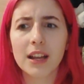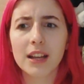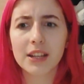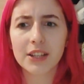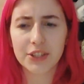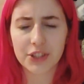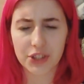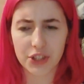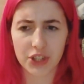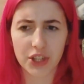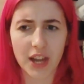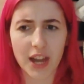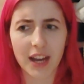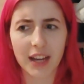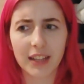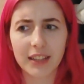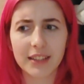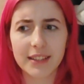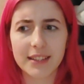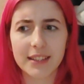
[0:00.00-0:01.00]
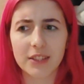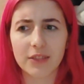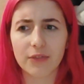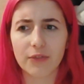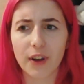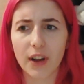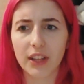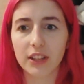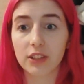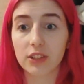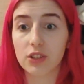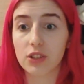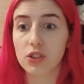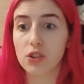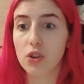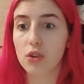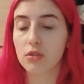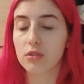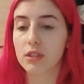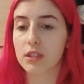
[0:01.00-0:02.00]
z Shane z
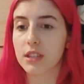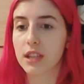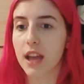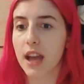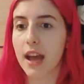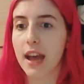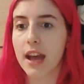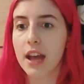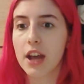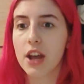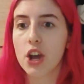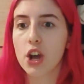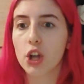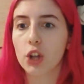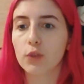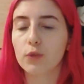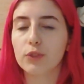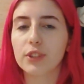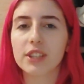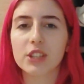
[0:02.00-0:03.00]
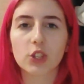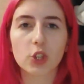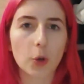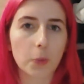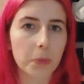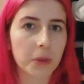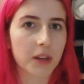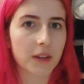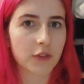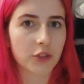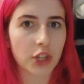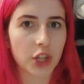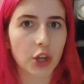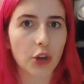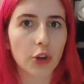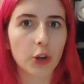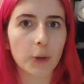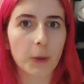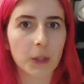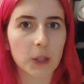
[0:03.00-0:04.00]
2000 21,
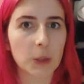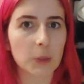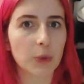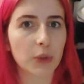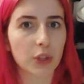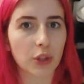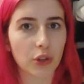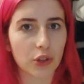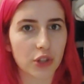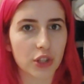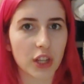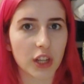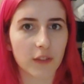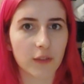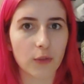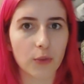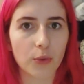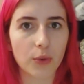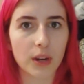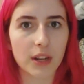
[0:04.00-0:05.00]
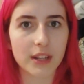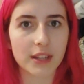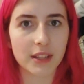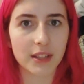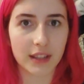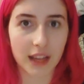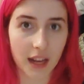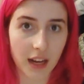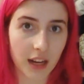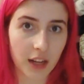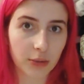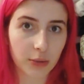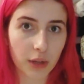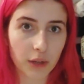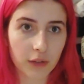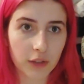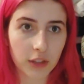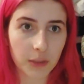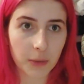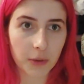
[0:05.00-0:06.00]
chyba to był jeden odcinek w ogóle z Daily, który
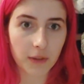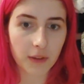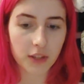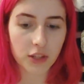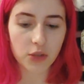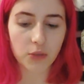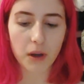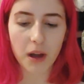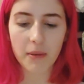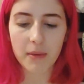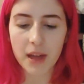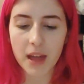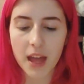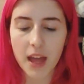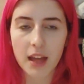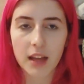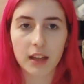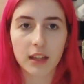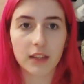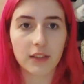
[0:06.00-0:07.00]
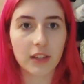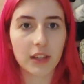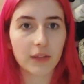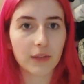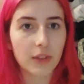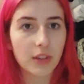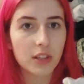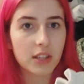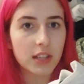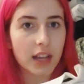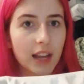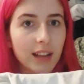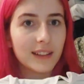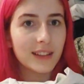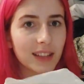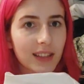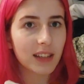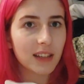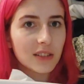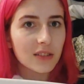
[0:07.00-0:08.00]
wtedy prowadziłam. I jak widzicie,
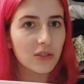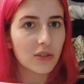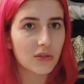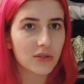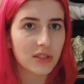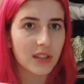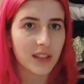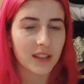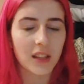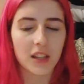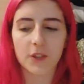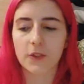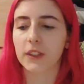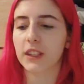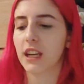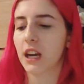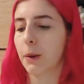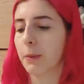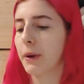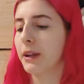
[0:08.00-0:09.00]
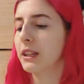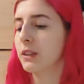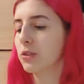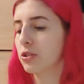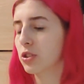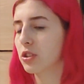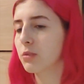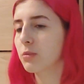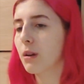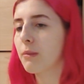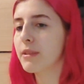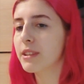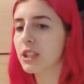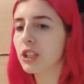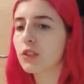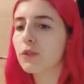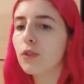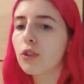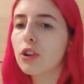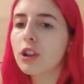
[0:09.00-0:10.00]
nadal noszę ten sweterek. Pamiętam, że wtedy byłam
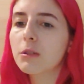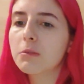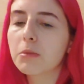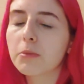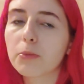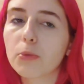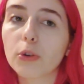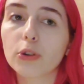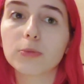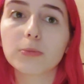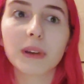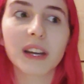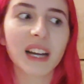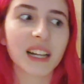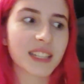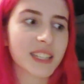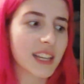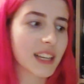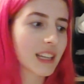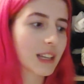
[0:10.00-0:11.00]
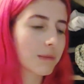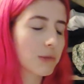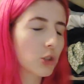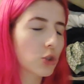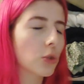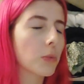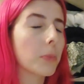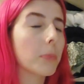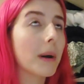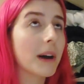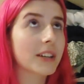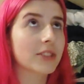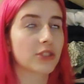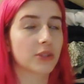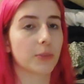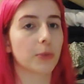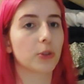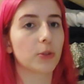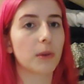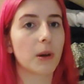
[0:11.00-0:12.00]
zadowolona, bo był on mega cienki, mi się to bardzo nie
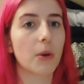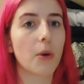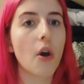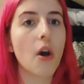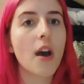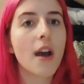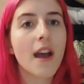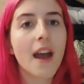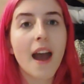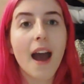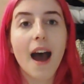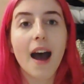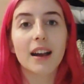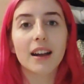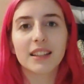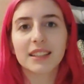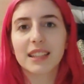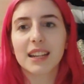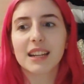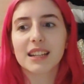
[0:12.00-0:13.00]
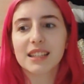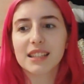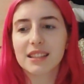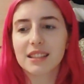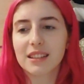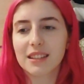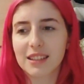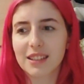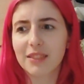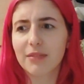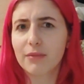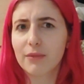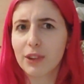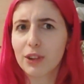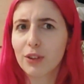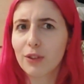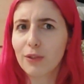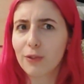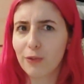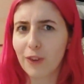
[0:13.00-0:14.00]
podobało. Ale teraz jestem
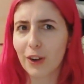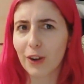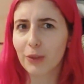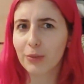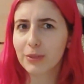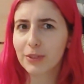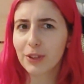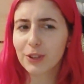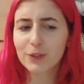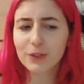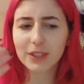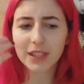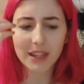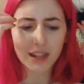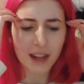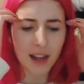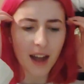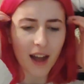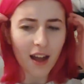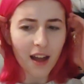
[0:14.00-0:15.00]
wielką fanką tego sweterka